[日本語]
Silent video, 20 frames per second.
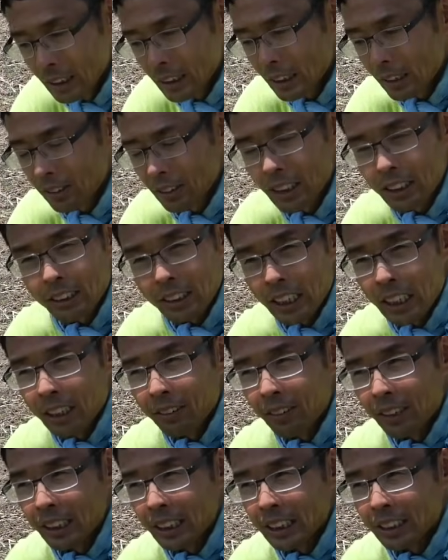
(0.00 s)
じゃこの後
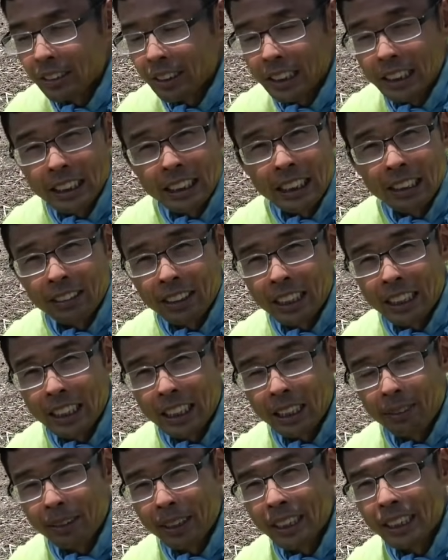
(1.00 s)
ね、F1 品種の話ちゃんとやっ
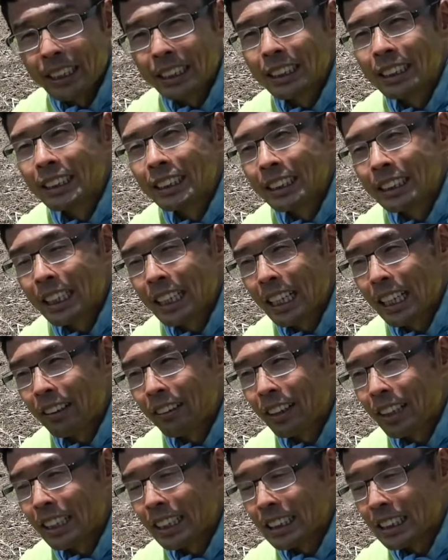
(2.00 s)
ていきます。種
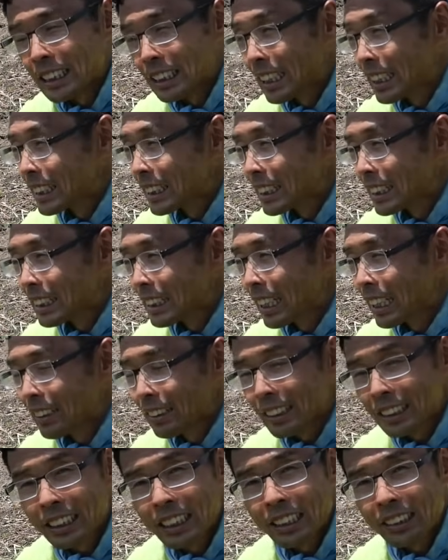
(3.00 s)
の話に関心があ
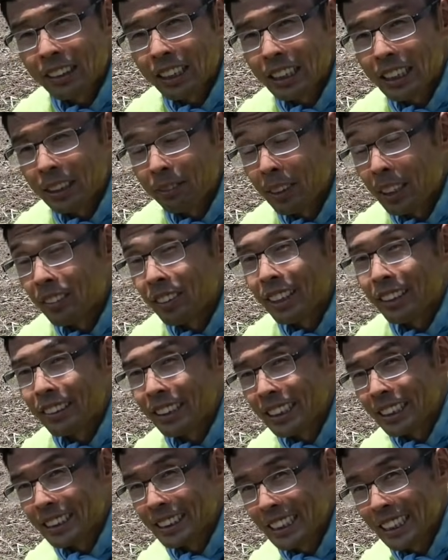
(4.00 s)
る方はよかったら見てみて
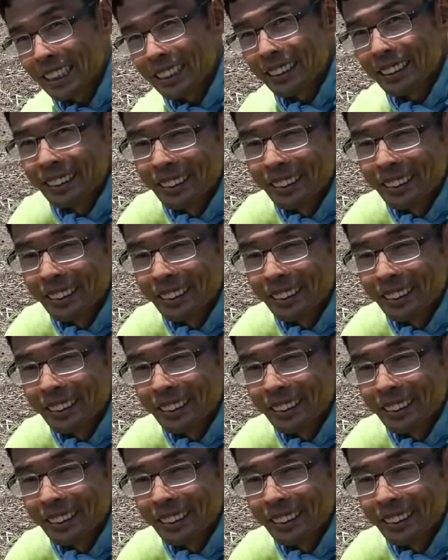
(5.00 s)
ください。